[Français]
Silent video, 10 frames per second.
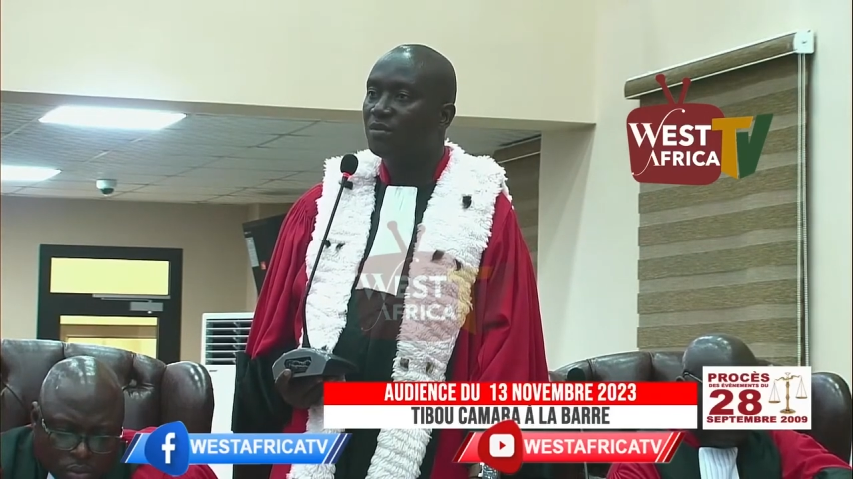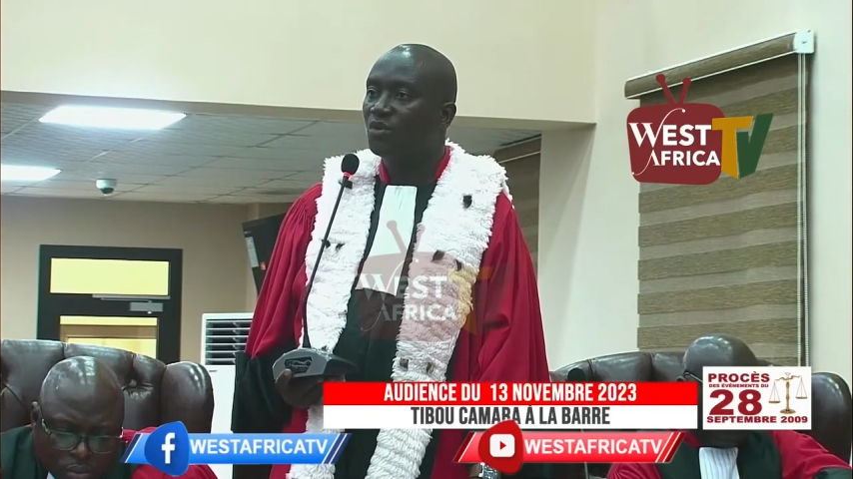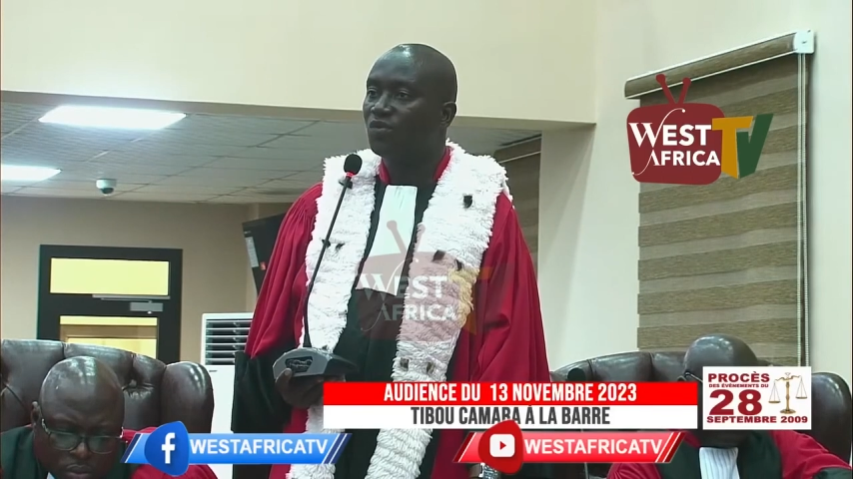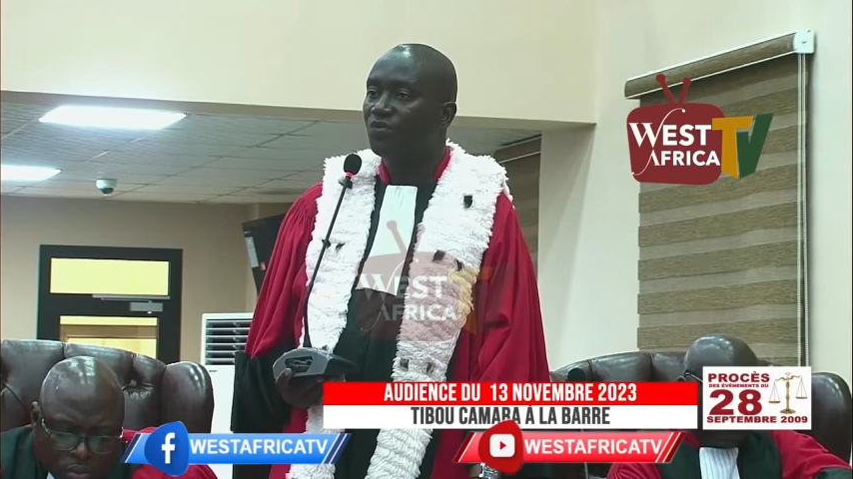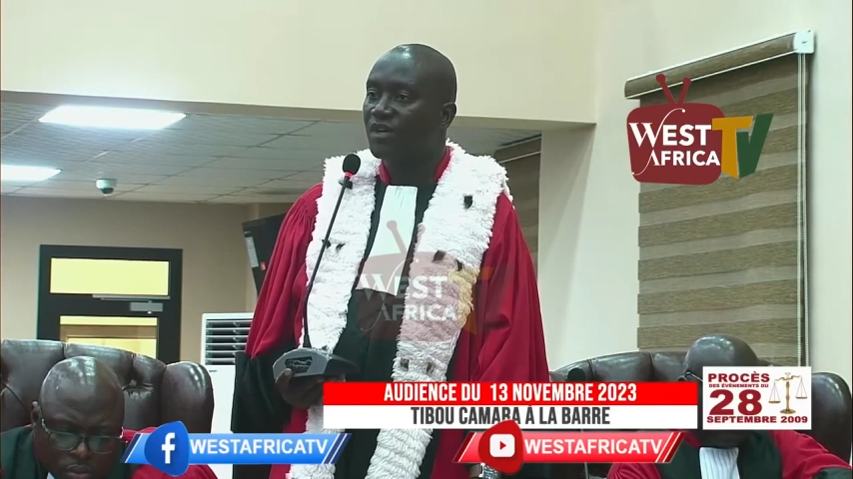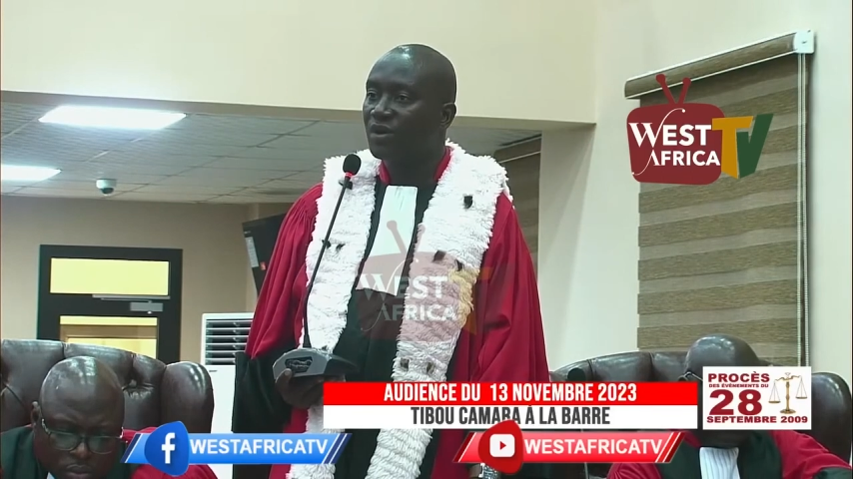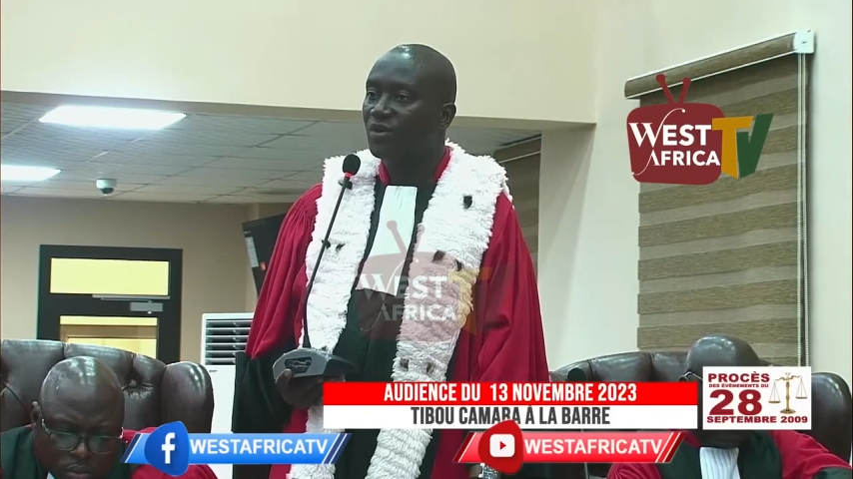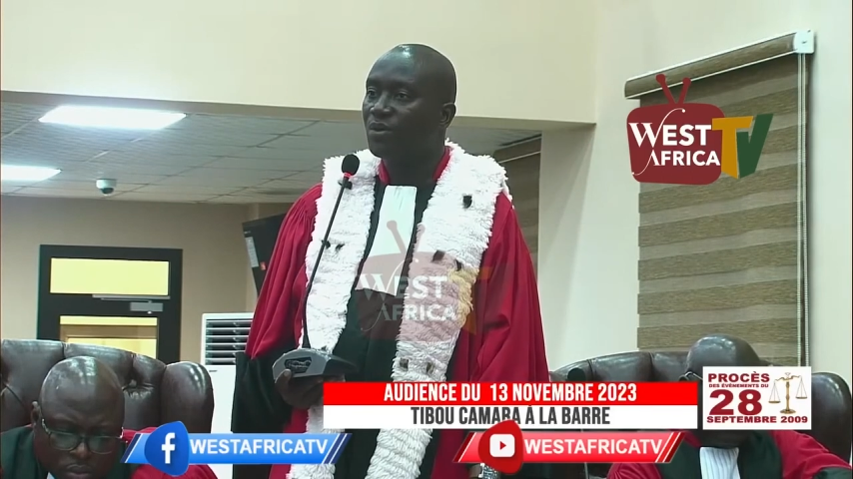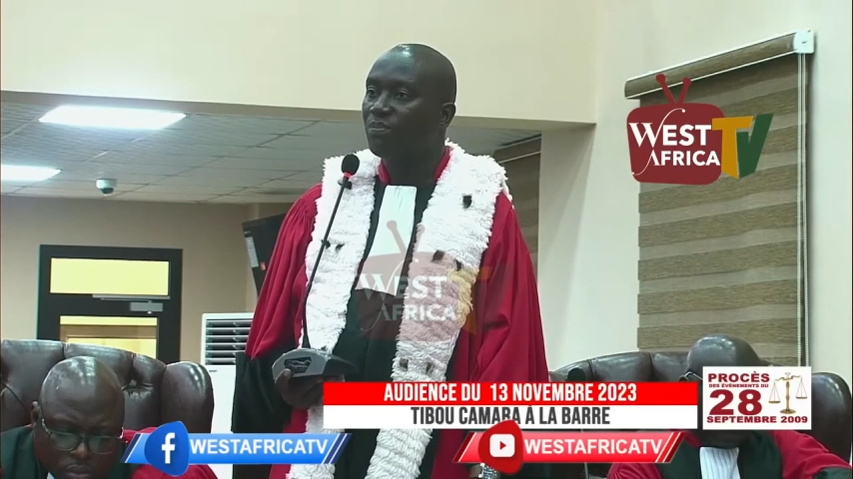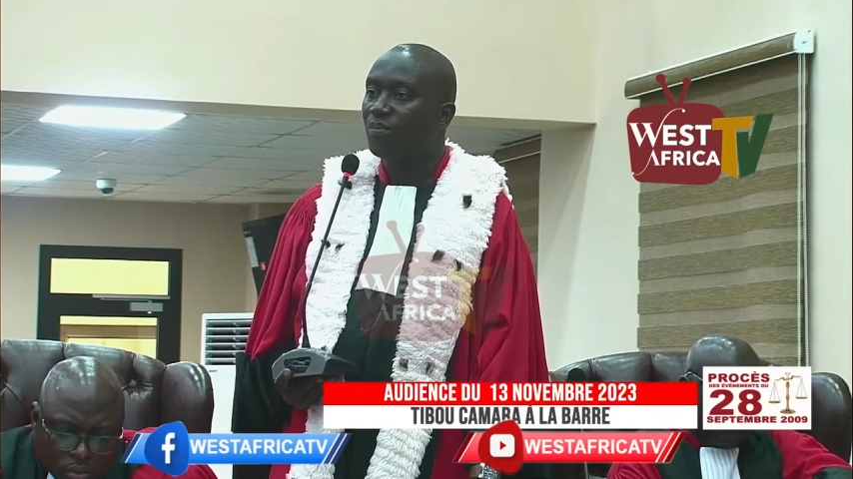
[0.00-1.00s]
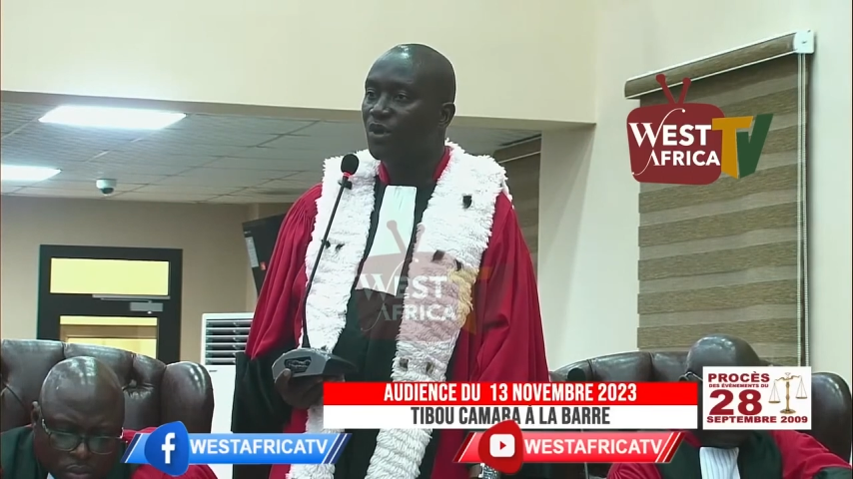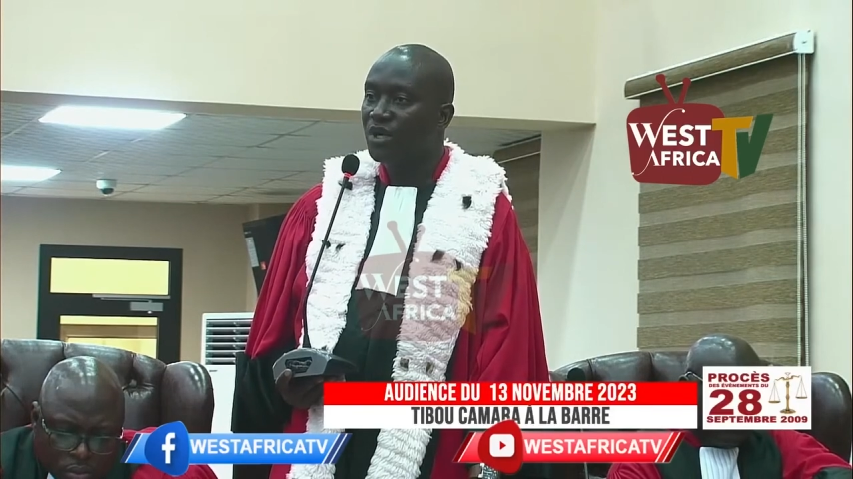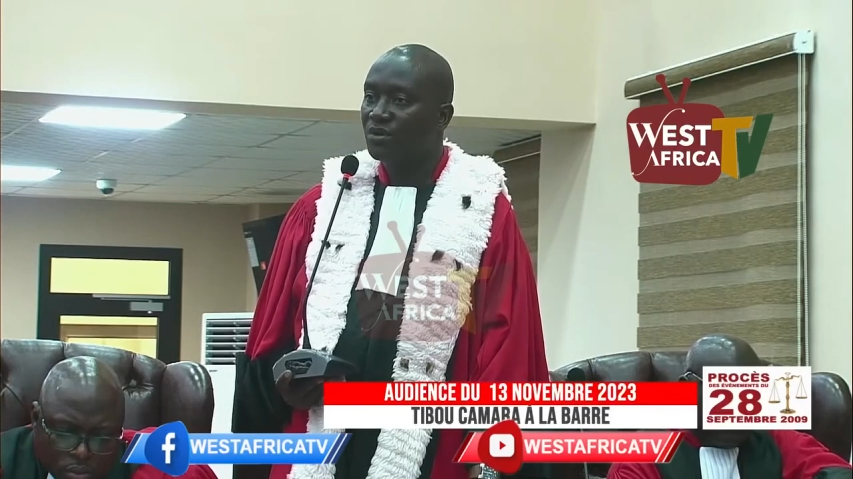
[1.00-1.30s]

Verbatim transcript: pour faire le point de la